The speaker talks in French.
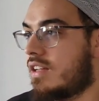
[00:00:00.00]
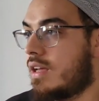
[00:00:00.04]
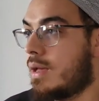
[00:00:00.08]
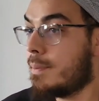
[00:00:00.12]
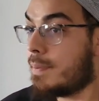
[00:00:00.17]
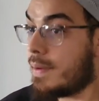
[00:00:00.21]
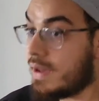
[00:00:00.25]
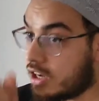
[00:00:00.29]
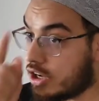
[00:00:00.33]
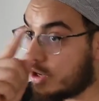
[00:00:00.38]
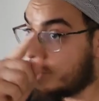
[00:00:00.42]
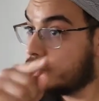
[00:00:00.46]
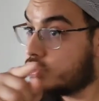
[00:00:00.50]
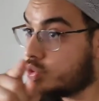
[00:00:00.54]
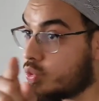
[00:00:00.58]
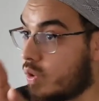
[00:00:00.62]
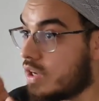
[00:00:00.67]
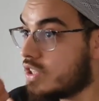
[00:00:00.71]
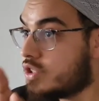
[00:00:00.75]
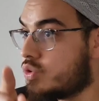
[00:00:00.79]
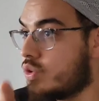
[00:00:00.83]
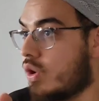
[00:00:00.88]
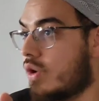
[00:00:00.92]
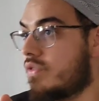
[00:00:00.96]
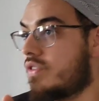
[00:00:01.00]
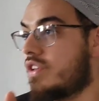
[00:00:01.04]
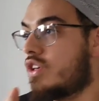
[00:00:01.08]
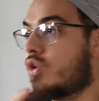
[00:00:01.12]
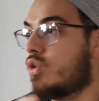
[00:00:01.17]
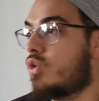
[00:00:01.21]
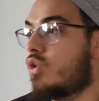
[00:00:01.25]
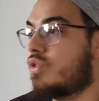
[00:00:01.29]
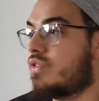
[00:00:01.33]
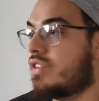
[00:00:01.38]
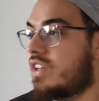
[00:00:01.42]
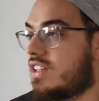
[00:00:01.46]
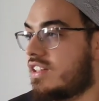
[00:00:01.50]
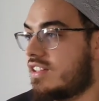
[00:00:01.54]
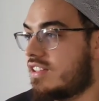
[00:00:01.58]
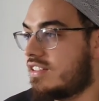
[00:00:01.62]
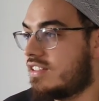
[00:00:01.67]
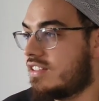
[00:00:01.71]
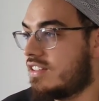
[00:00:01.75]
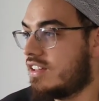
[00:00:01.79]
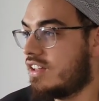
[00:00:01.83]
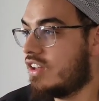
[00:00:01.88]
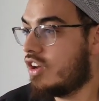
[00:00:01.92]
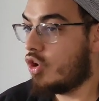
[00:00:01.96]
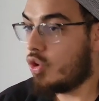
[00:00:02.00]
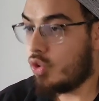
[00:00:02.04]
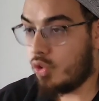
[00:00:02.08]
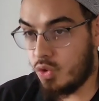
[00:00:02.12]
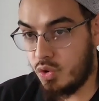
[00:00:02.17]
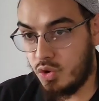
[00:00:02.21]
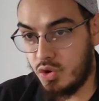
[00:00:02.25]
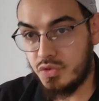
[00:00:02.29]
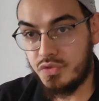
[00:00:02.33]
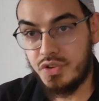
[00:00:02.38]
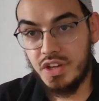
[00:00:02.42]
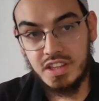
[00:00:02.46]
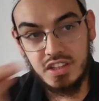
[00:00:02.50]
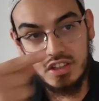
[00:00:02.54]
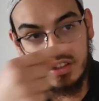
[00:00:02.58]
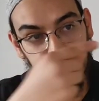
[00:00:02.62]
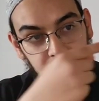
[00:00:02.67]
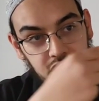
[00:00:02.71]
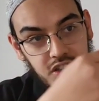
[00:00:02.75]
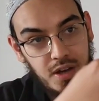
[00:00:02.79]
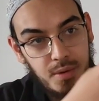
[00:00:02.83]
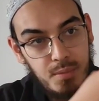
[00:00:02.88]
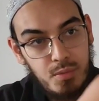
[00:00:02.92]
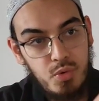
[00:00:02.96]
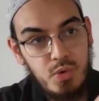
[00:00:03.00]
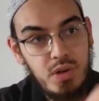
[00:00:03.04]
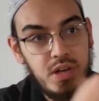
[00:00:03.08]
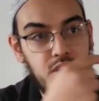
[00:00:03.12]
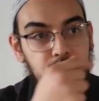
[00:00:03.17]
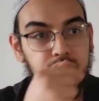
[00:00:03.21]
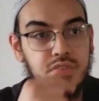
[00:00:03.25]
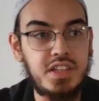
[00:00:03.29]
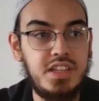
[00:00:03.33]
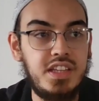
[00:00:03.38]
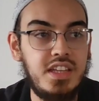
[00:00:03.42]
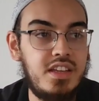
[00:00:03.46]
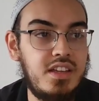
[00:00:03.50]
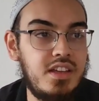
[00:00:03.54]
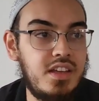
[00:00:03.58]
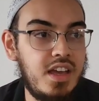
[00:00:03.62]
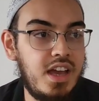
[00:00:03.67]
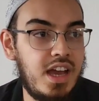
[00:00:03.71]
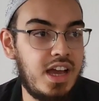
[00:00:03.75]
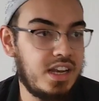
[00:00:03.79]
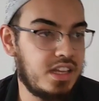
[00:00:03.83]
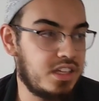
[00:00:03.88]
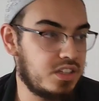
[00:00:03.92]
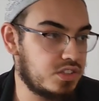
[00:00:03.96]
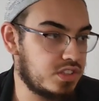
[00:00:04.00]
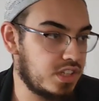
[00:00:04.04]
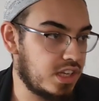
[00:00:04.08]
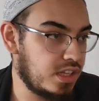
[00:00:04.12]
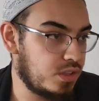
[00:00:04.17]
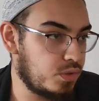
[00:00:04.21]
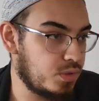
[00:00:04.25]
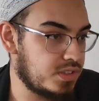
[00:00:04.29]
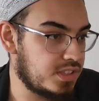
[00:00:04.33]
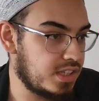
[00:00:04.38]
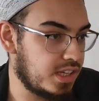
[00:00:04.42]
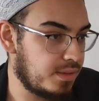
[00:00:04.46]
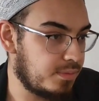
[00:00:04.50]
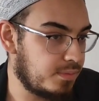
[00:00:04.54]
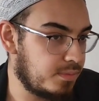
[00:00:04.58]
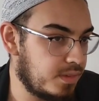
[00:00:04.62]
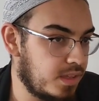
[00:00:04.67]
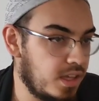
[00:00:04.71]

Pas comme toi, tu as envie qu'on le fête. On le fête comme lui, il le fêtait. Allez, salatu salam.